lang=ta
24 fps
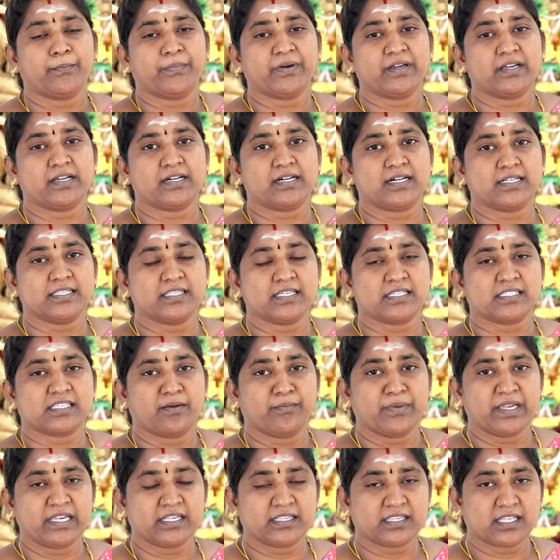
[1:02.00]
அப்போ அந்த
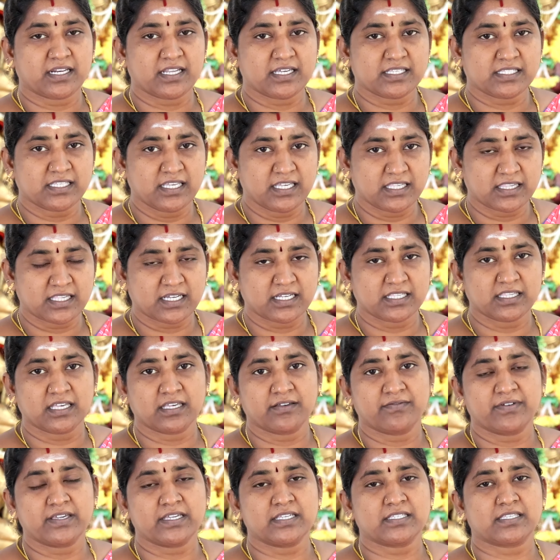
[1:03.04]
சமயத்தில் சீதா
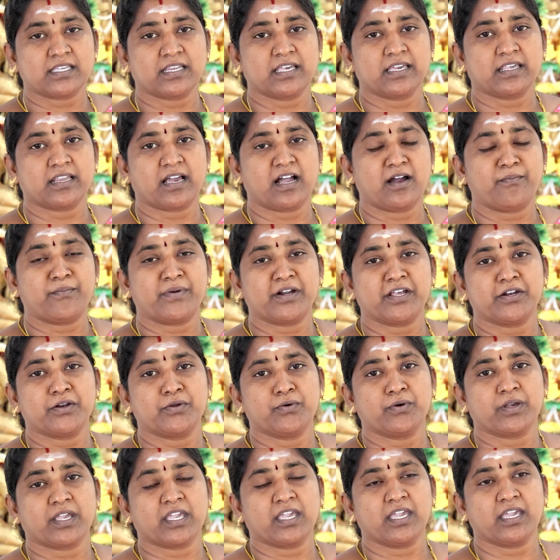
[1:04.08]
தேவி ஸ்ரீ ராமனை
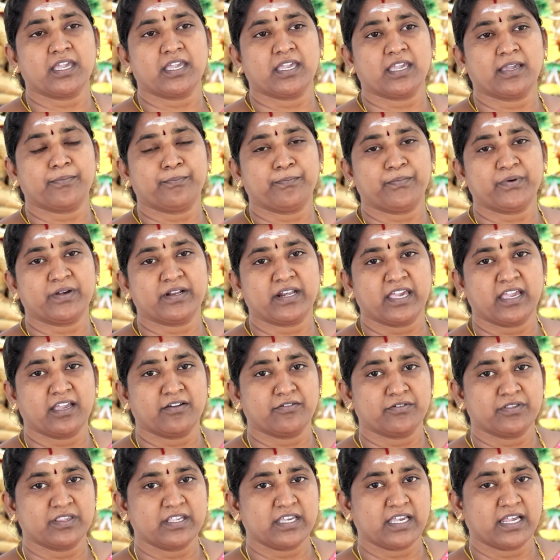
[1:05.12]
நோக்கி எப்போ
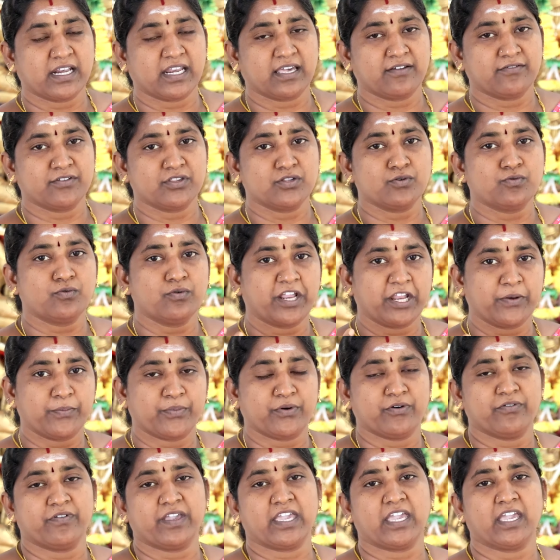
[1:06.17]
நீங்கள் வந்து என்னை வந்து
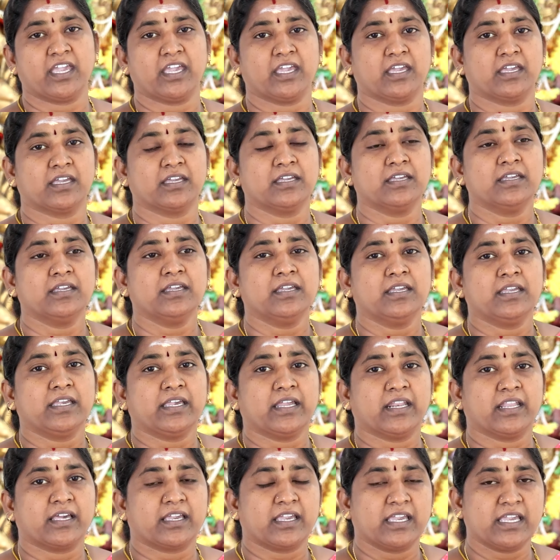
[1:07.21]
கூட்டிகிட்டு போவீங்க
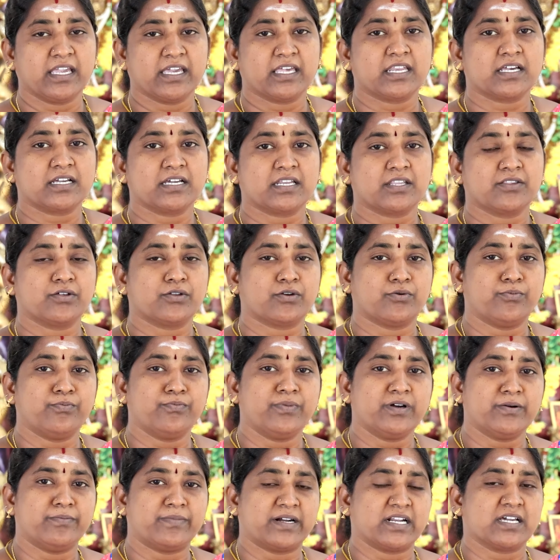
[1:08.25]
எனக்கு இங்கே இருக்கிறது
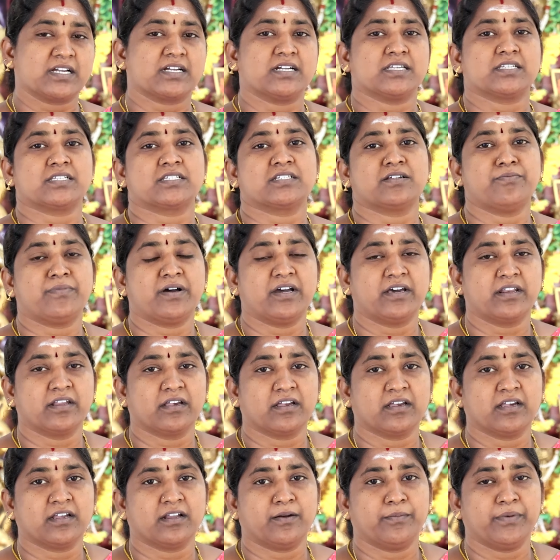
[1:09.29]
ரொம்ப மன கஷ்டமாக
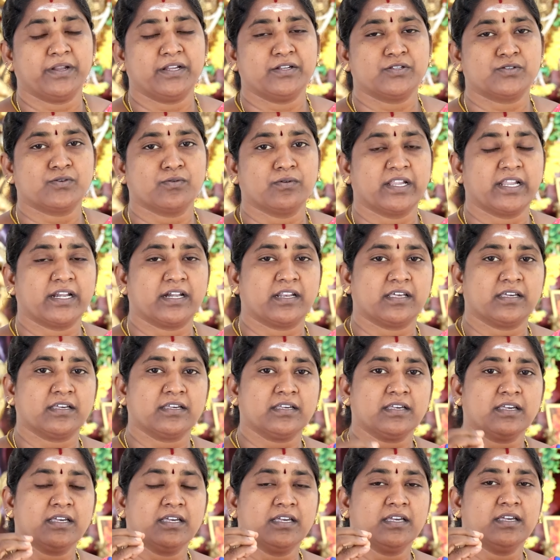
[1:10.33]
இருக்குது அப்படின்னு
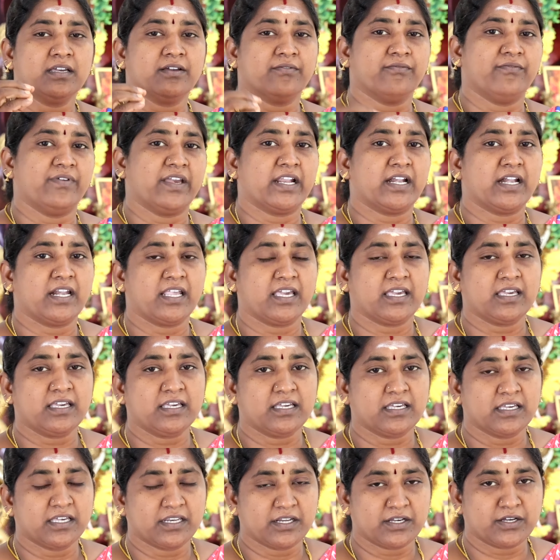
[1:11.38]
சொல்லிட்டு வேண்டி
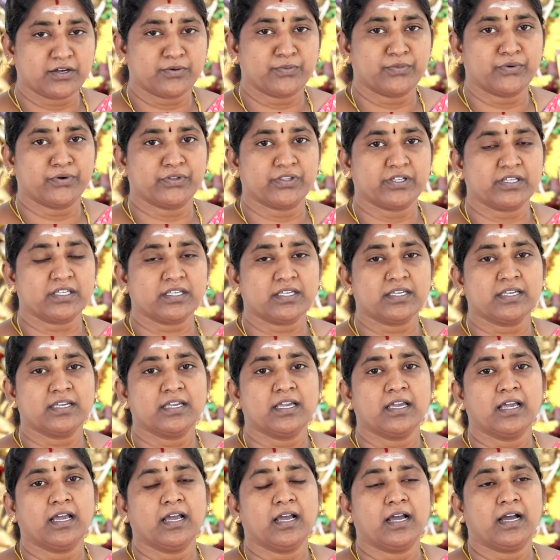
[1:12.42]
இருக்கும்போது
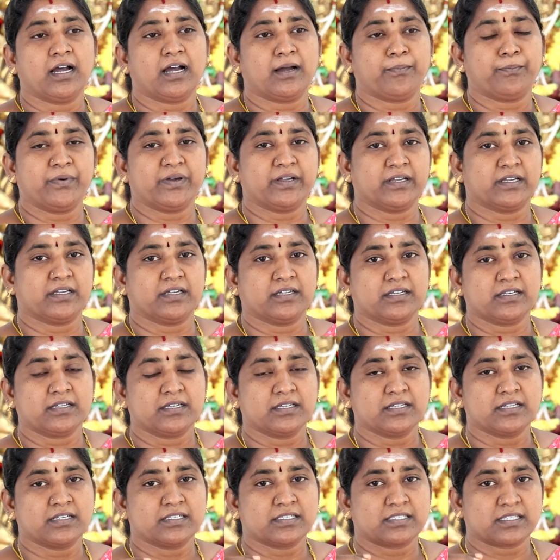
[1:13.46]
அப்போ
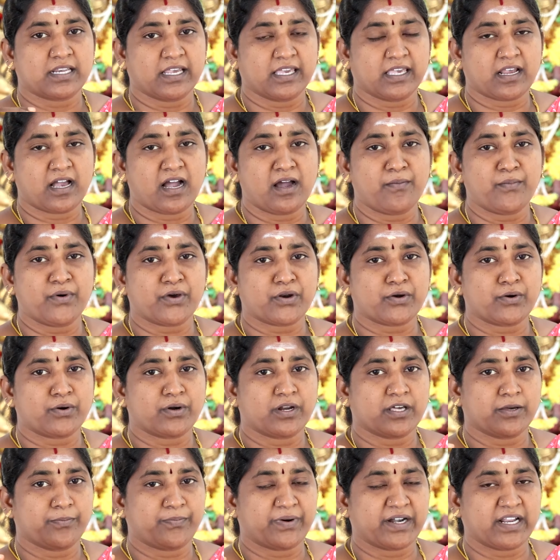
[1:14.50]

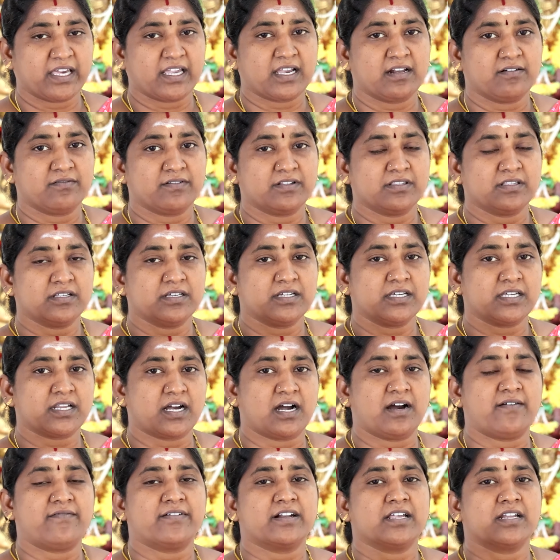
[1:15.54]
ஸ்ரீராமரோட படைகள் வந்து
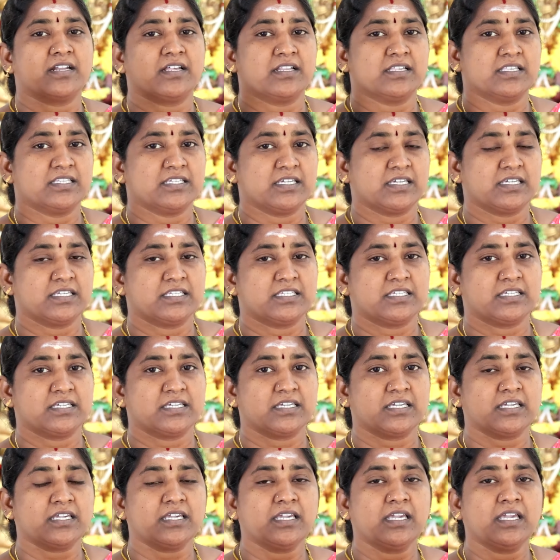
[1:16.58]
ராவணனை
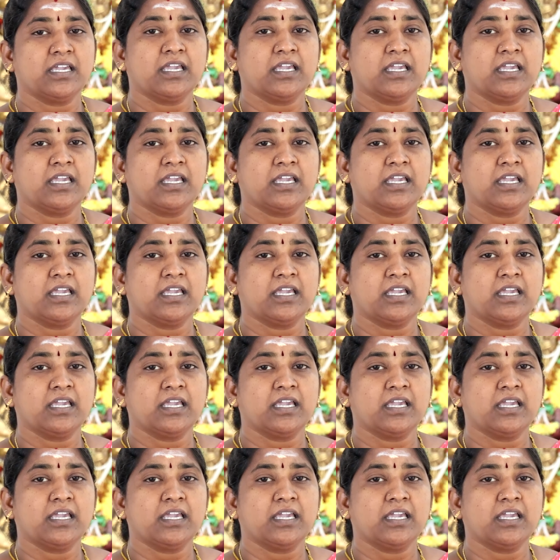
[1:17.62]
ஜெயிச்சு